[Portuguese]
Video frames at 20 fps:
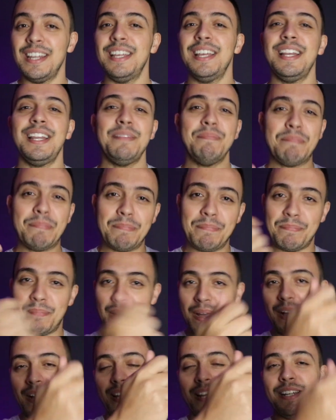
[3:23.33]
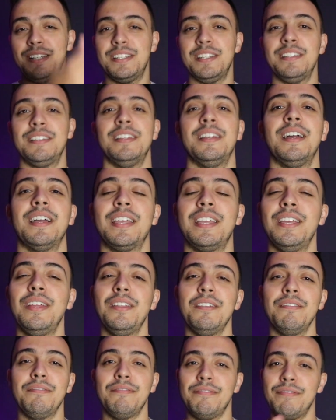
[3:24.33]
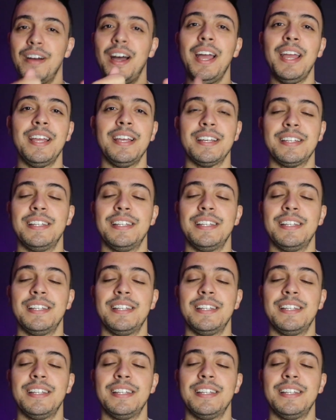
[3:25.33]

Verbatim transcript: ele acredita naquilo e vai